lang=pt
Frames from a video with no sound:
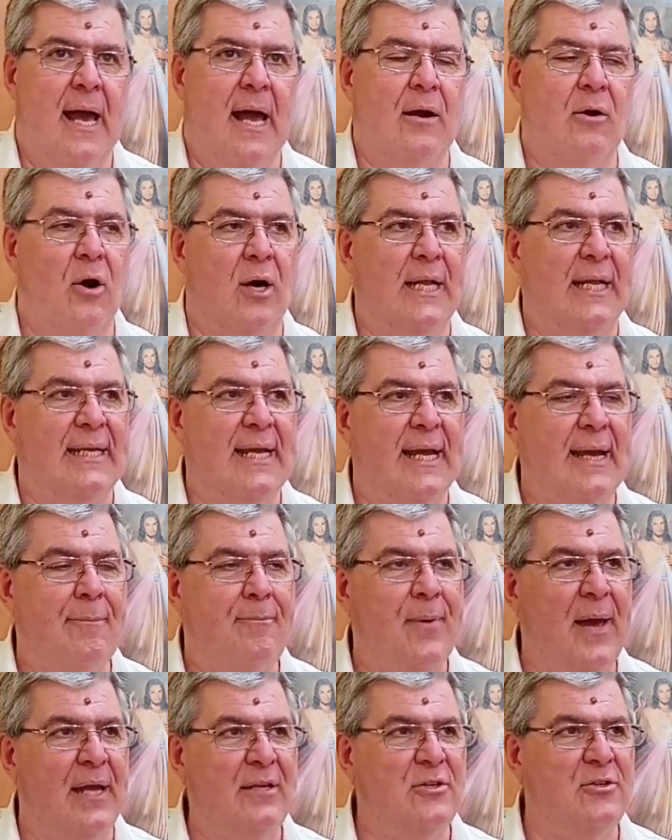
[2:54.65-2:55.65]
Agora, de
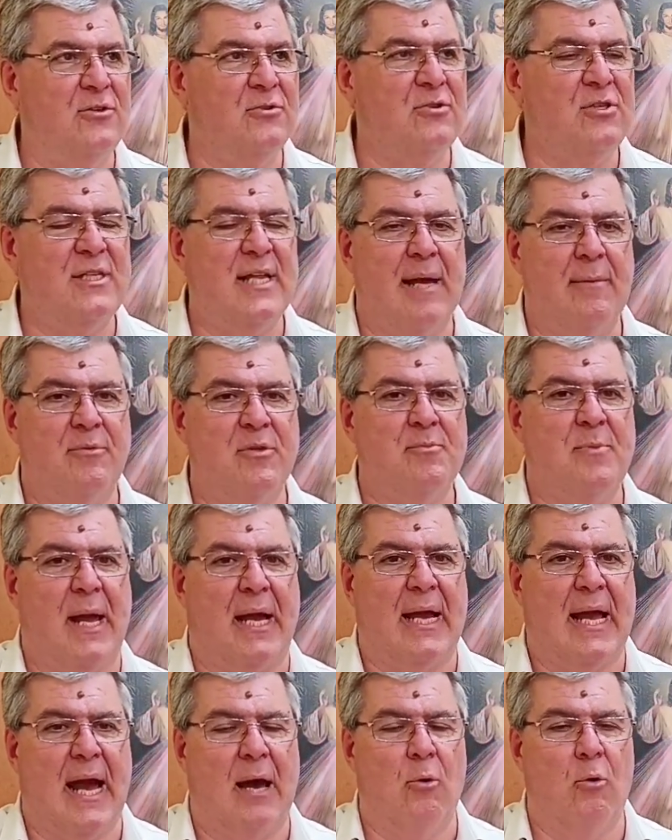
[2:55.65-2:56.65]
repente, de uns tempos
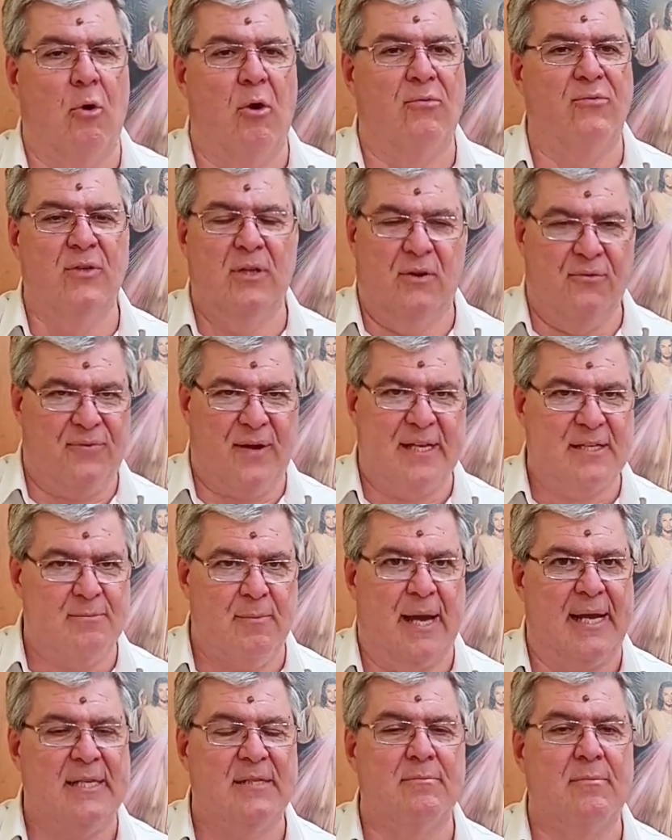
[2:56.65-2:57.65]
para cá, o ovo não faz
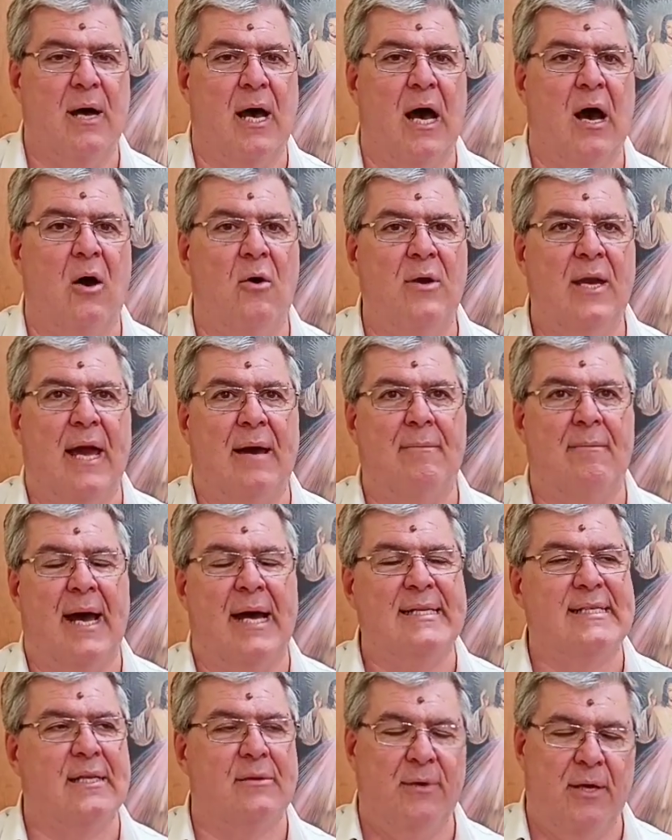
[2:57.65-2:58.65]
mais mal e a
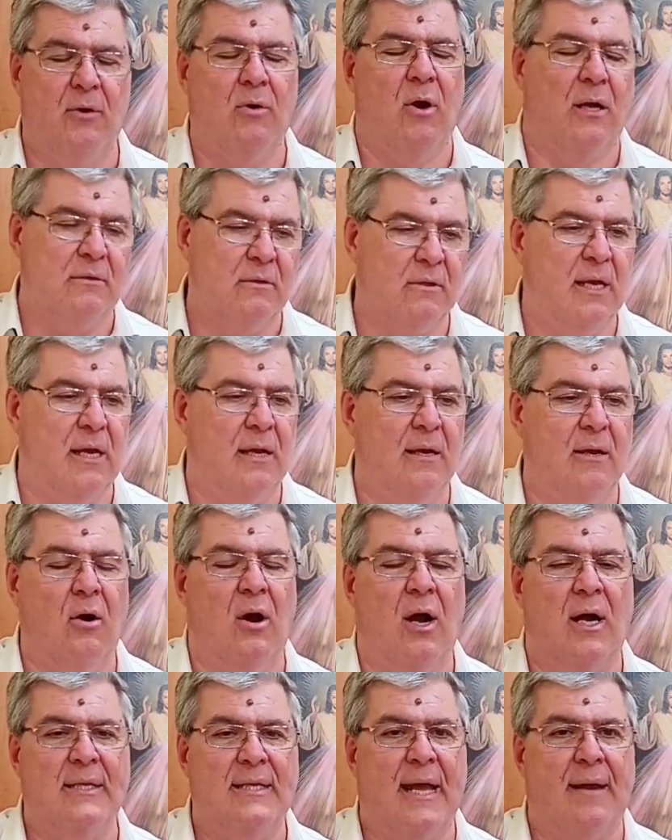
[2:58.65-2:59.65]
massa não engorda. O que
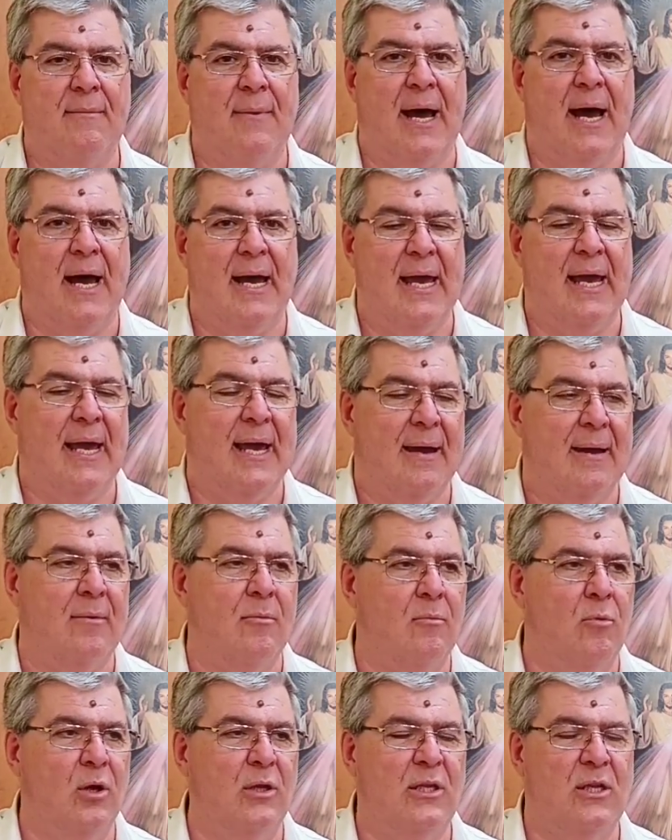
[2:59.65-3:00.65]
engorda é, é
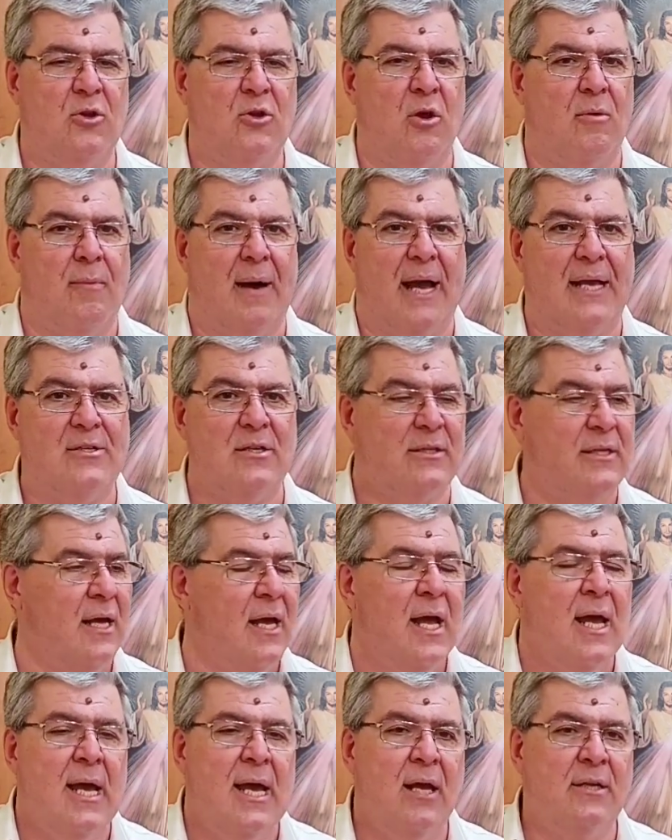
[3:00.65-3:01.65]
o molho de tomate. Eu,
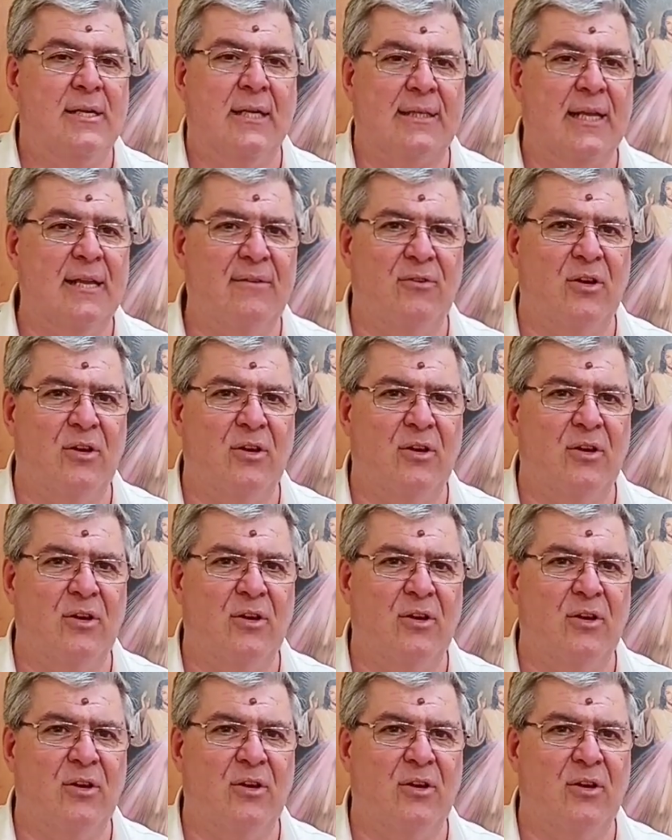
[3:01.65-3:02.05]
eu, tinha tanta